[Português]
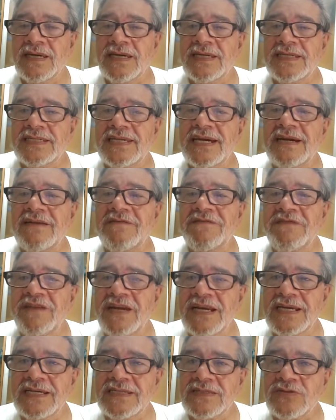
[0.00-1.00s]
e
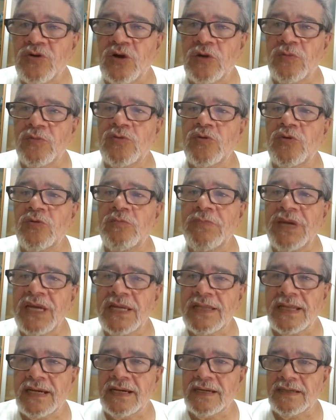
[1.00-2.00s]
servi-las como
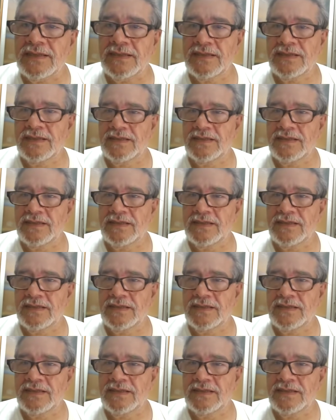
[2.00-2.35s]
comida.